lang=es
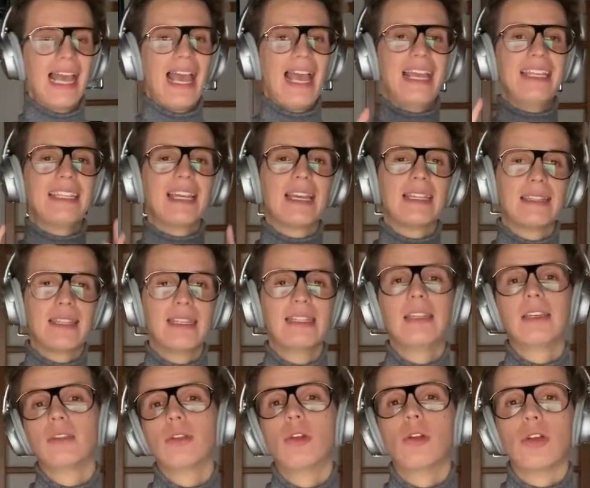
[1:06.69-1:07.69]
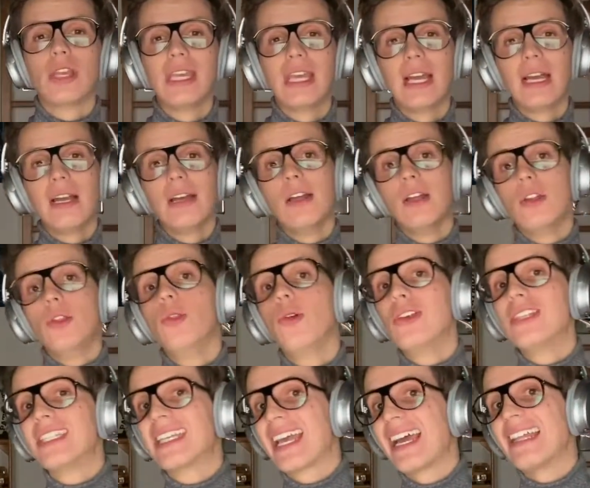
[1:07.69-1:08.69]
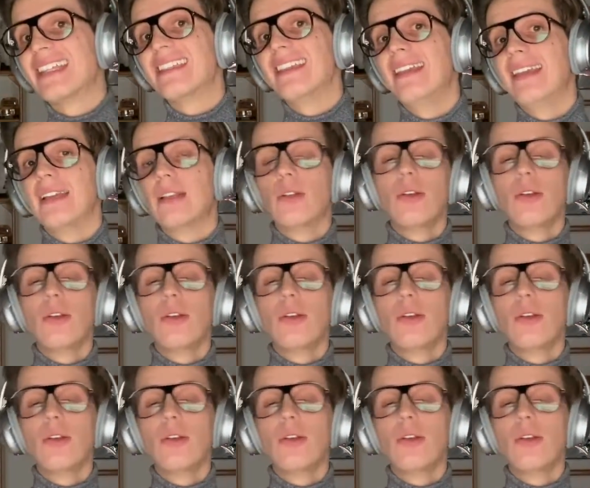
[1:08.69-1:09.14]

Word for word: es de que tienen tecnología noise canceling.